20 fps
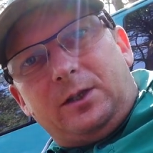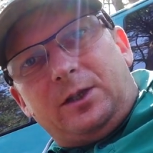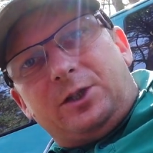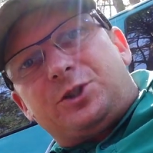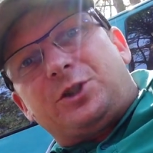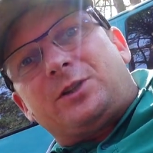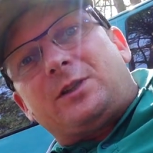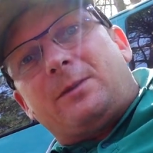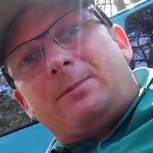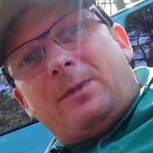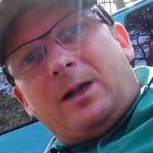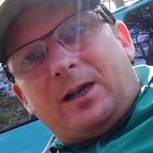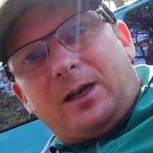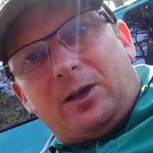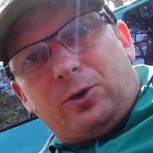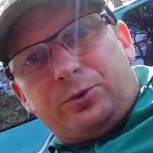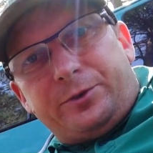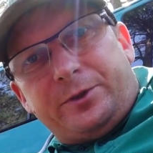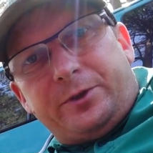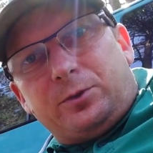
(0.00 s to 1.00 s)
czy ten
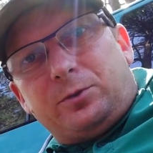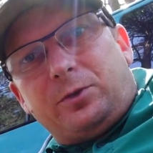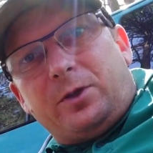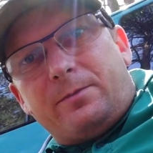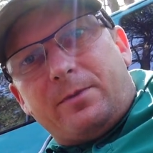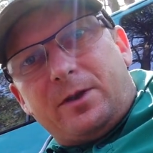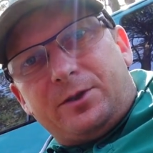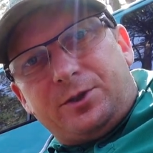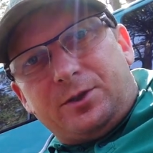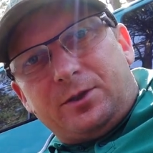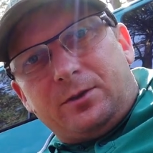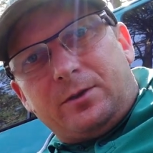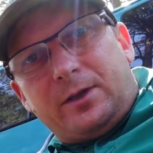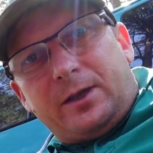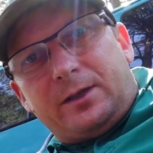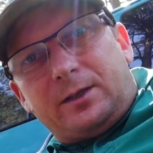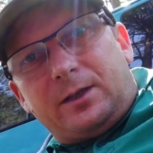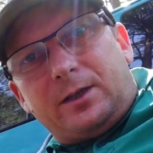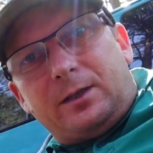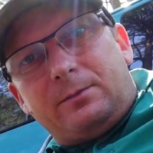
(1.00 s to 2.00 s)
makaronik, który będzie
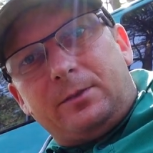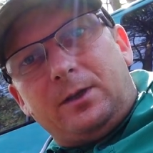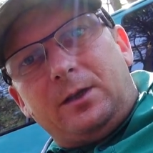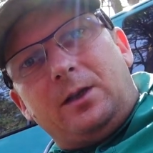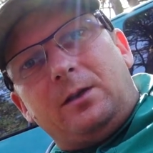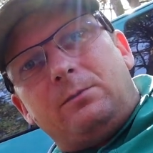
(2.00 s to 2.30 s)
dodatkiem,